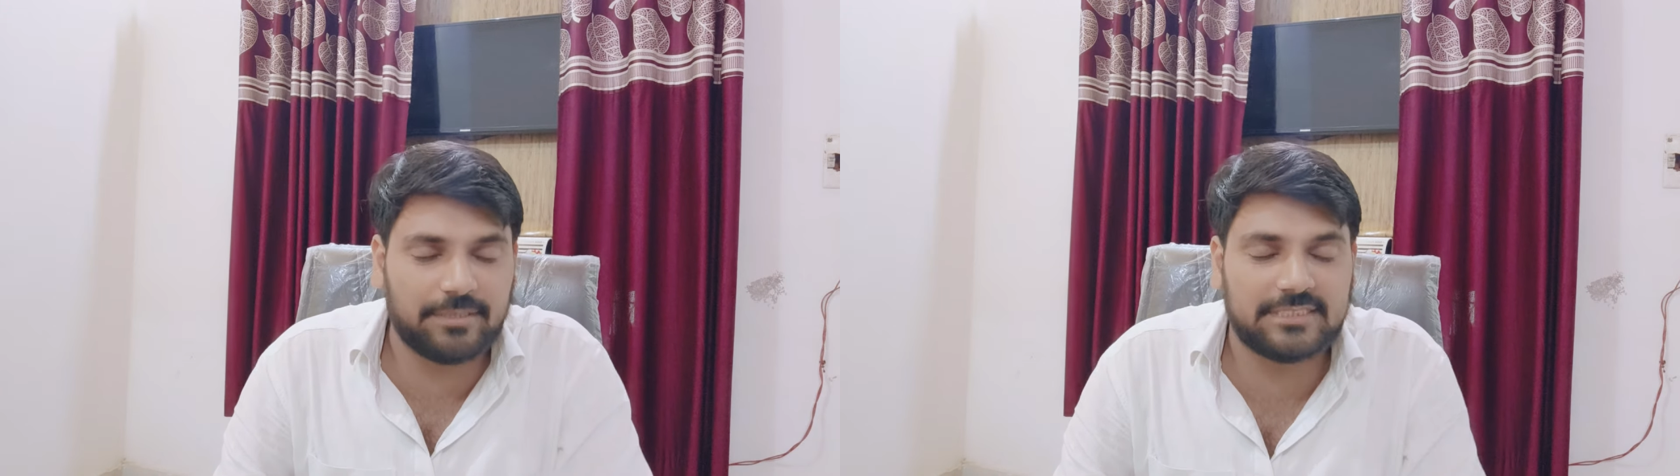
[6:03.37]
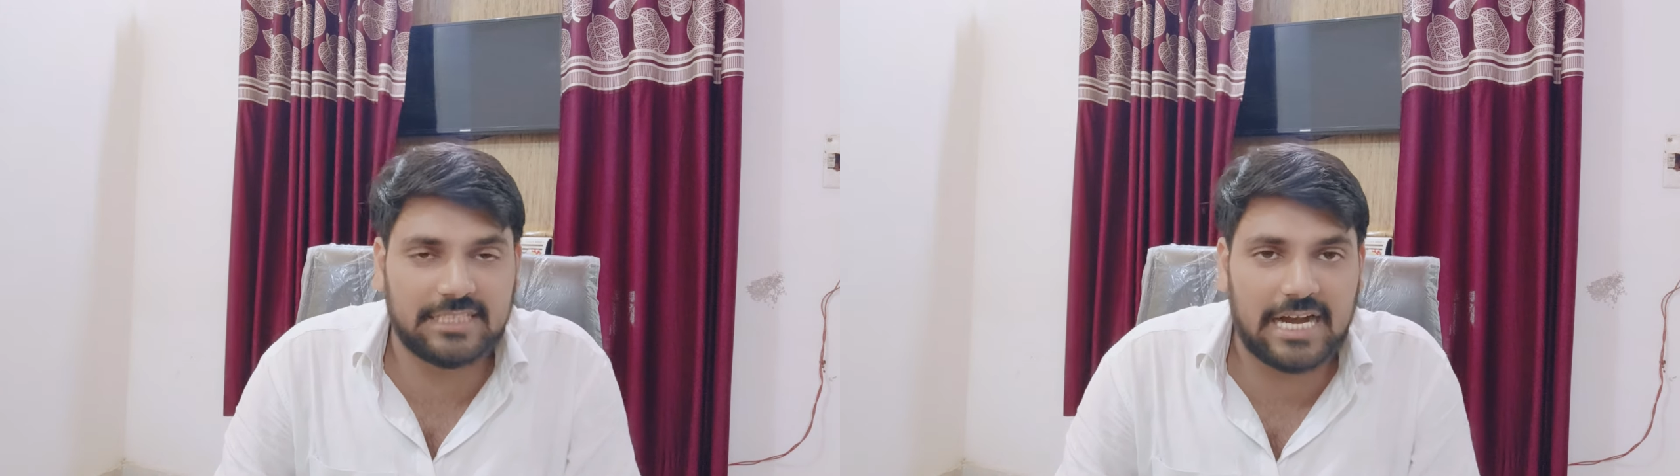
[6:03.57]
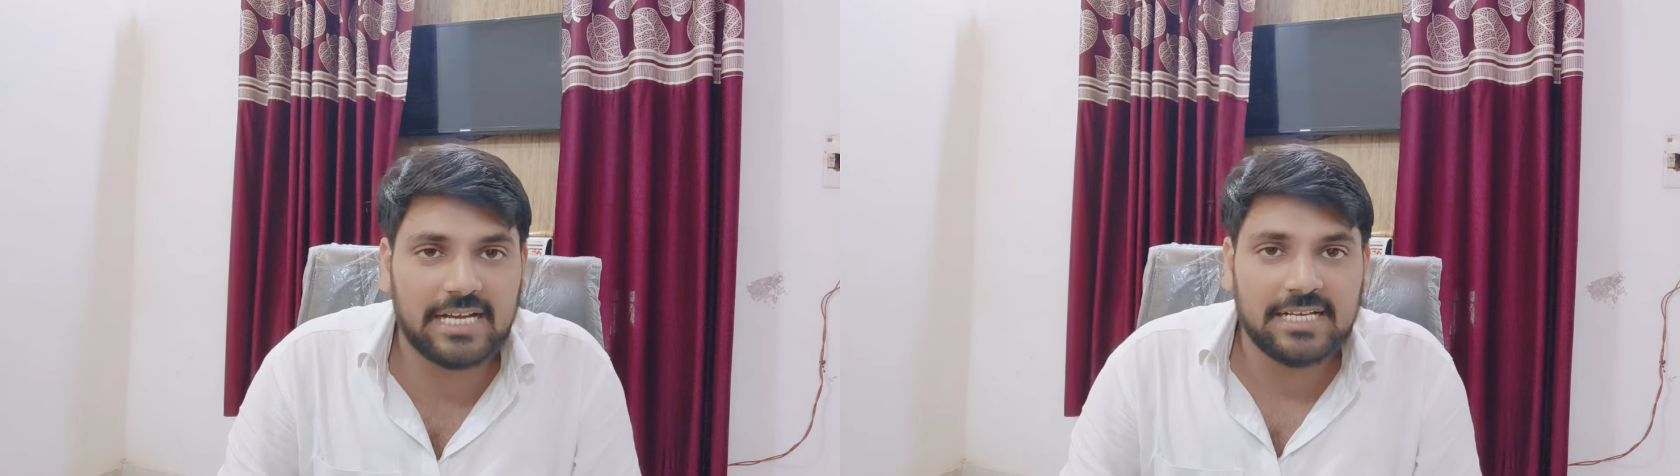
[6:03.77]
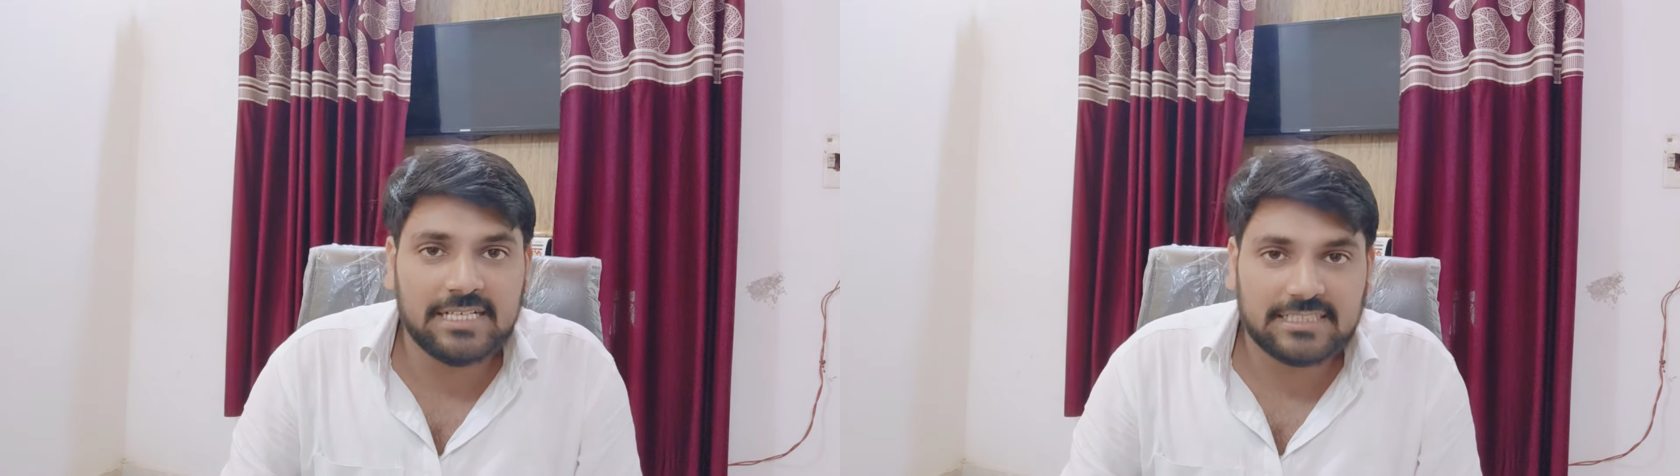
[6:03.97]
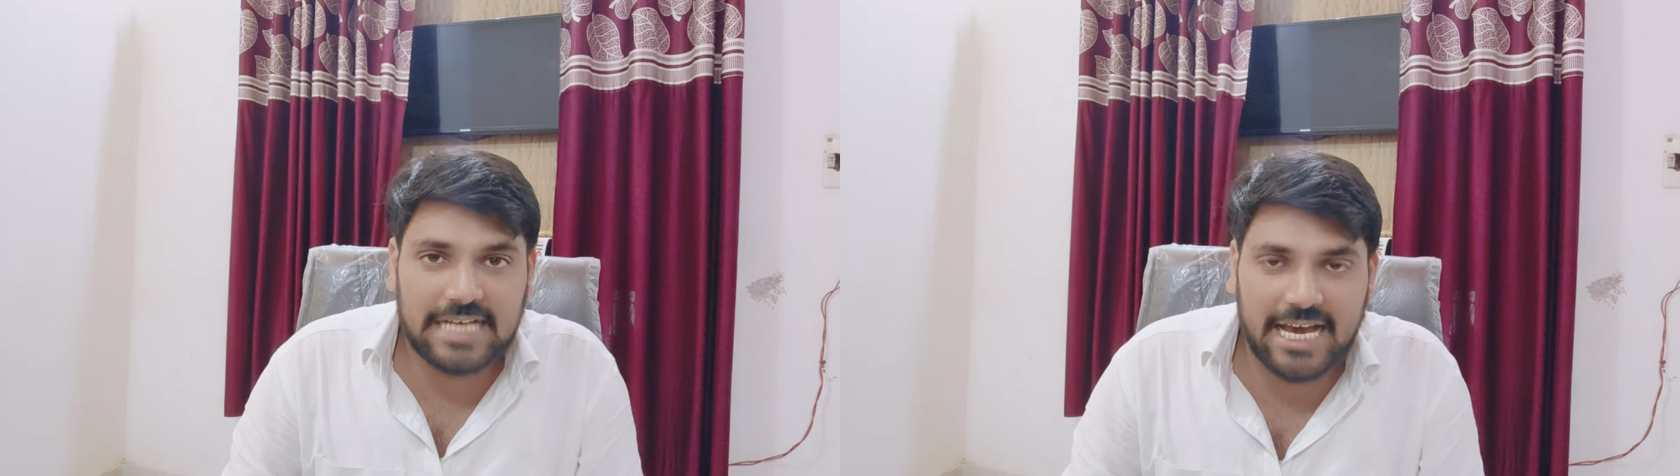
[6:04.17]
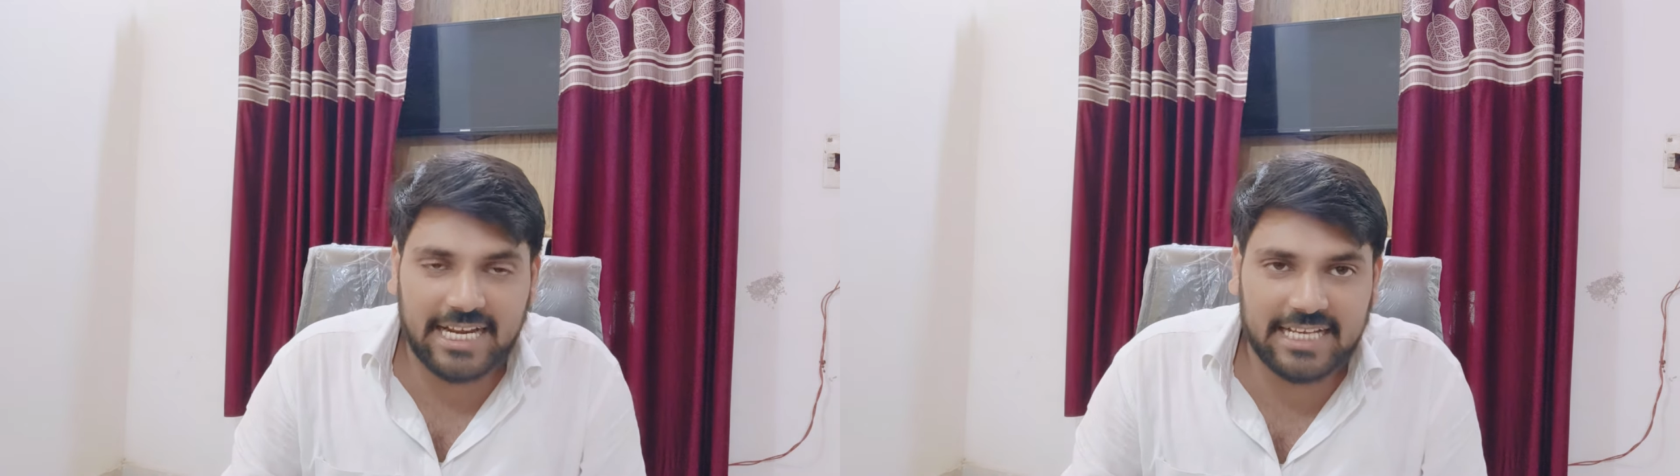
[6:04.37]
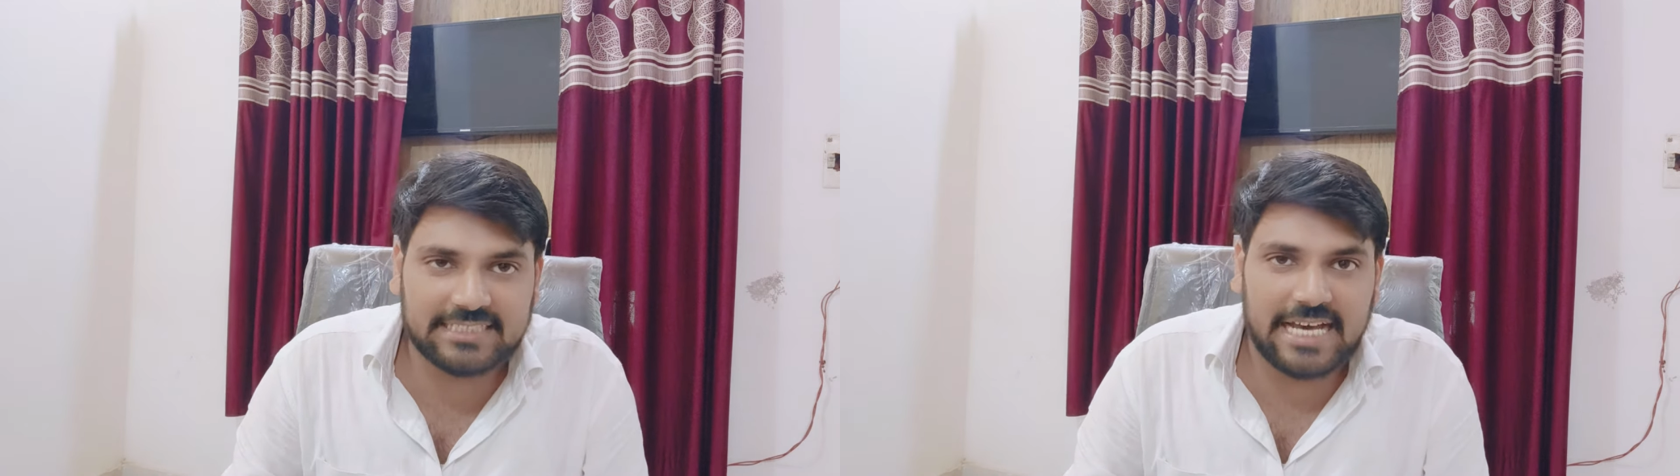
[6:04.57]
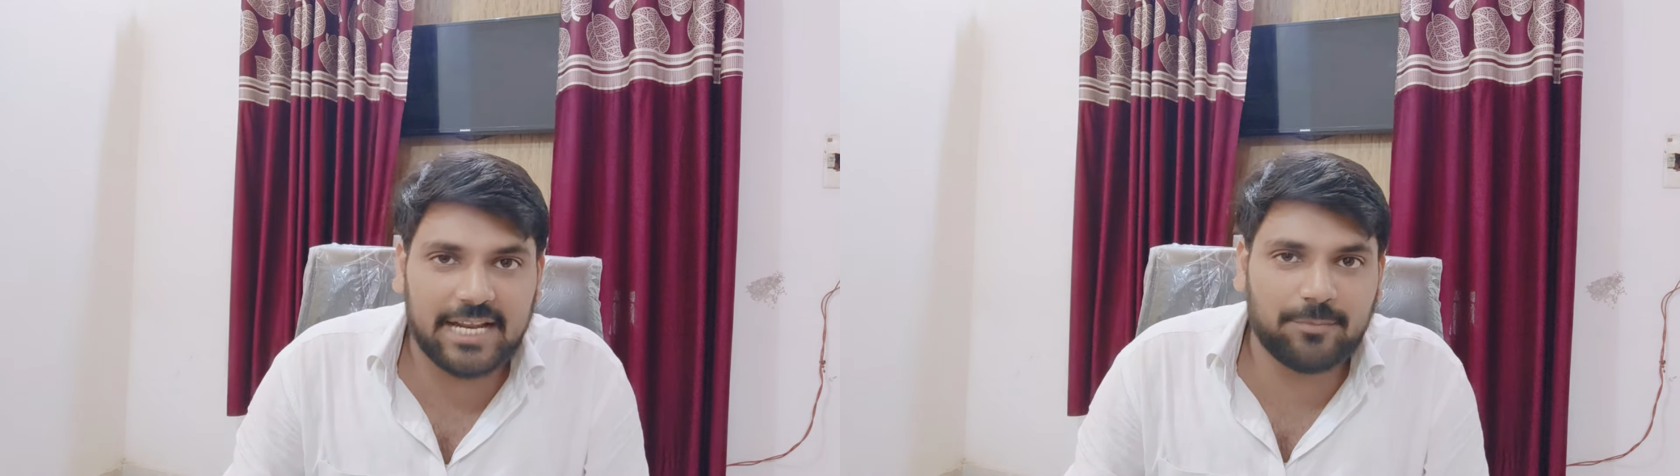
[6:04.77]
बचेगा सारे के
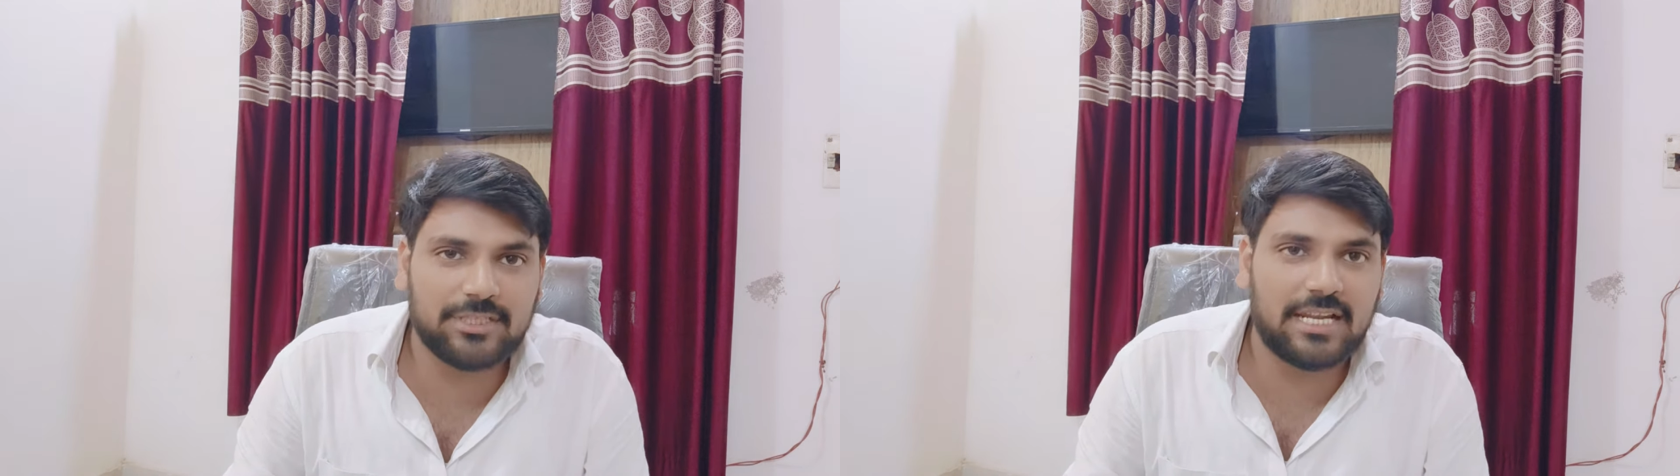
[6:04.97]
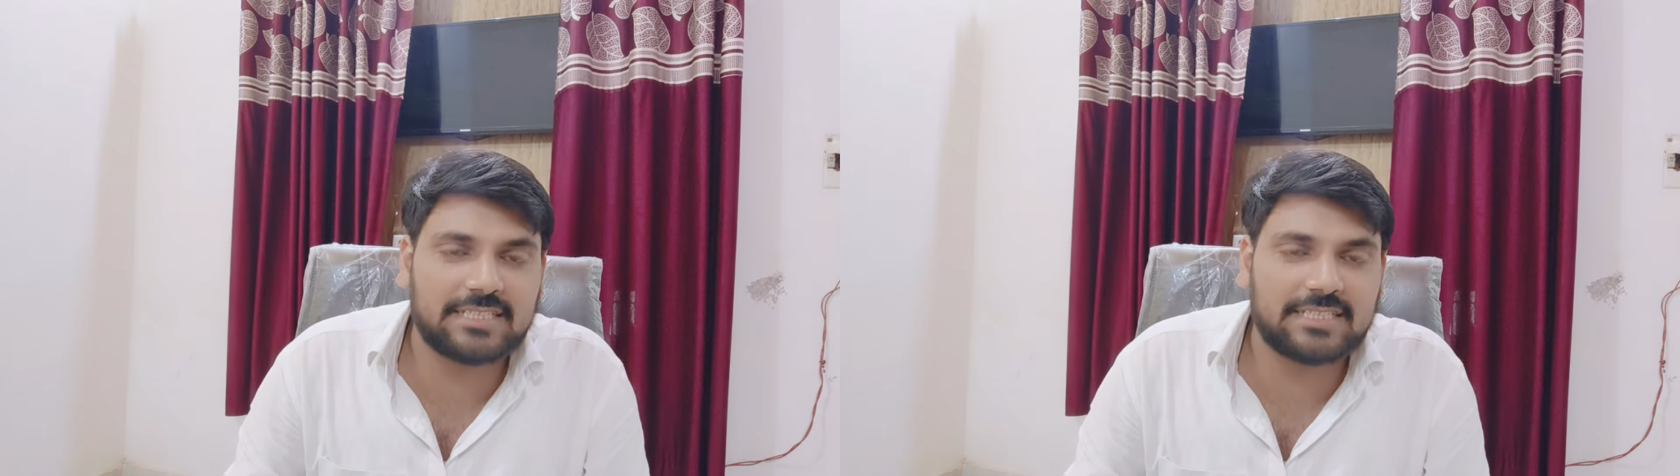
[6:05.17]
सारे मुझे